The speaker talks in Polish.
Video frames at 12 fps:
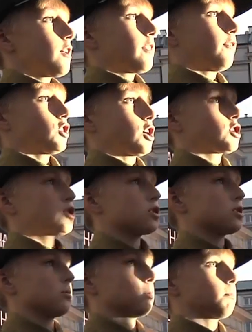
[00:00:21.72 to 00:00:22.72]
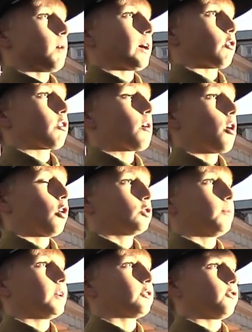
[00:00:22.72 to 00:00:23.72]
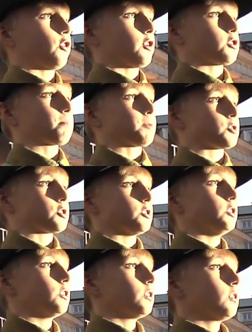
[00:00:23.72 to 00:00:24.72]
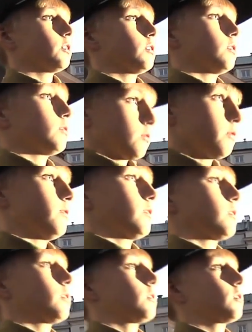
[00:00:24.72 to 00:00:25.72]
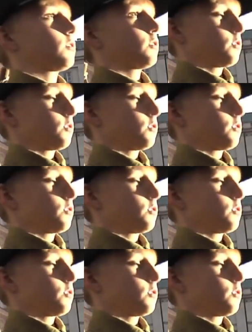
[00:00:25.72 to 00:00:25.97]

Widzę, jak Szymon Makos odmeldowuje się z poczty. Dziękuję, czuwaj.